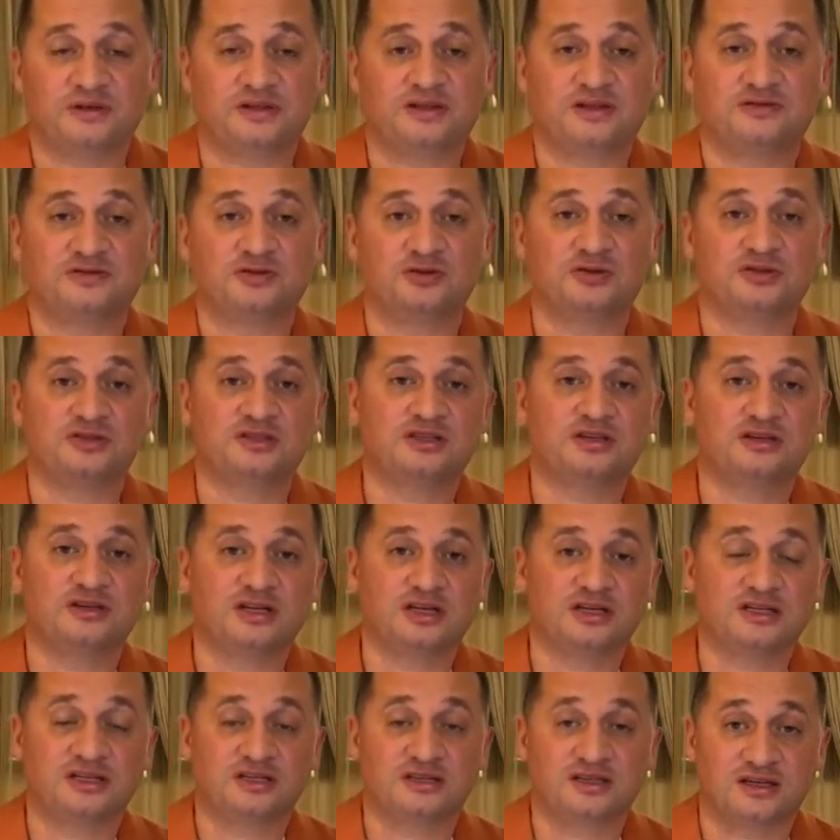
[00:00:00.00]
это все
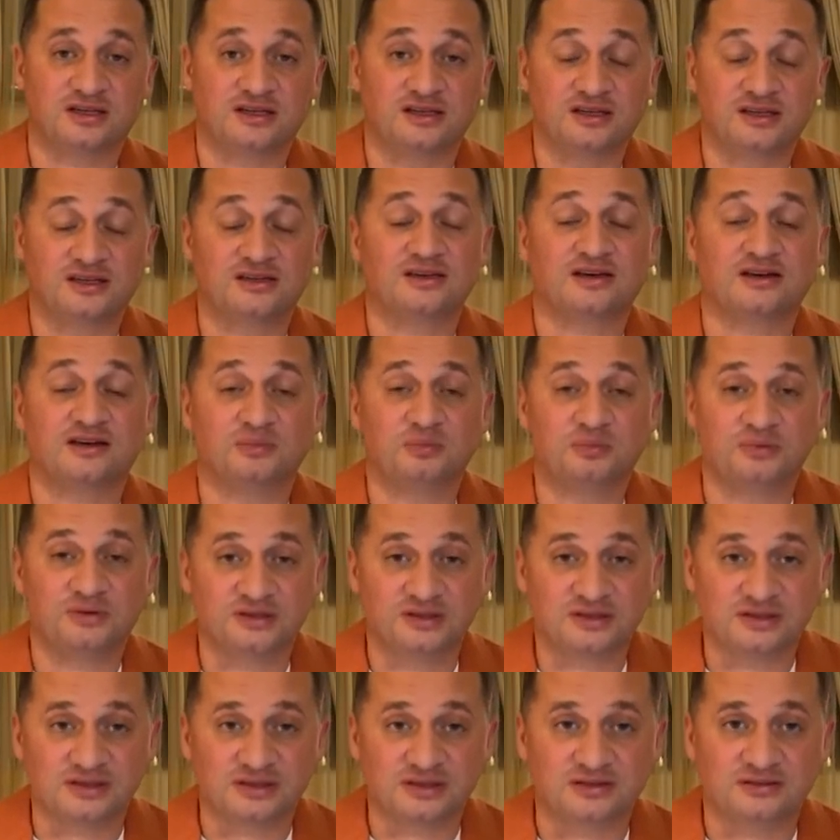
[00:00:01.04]
сделать, это не
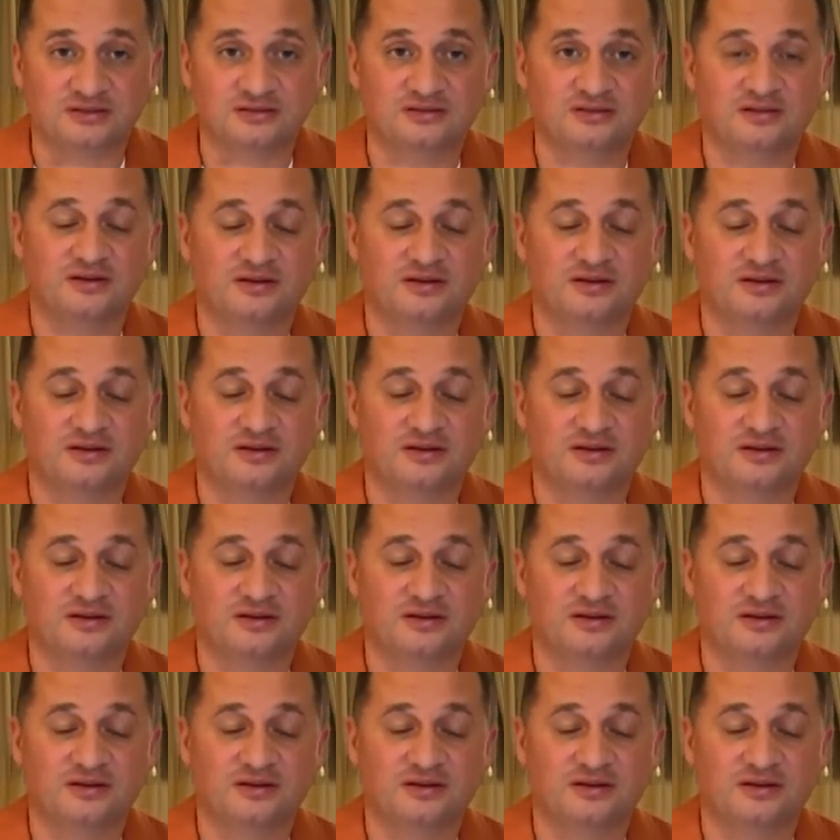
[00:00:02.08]
торопиться.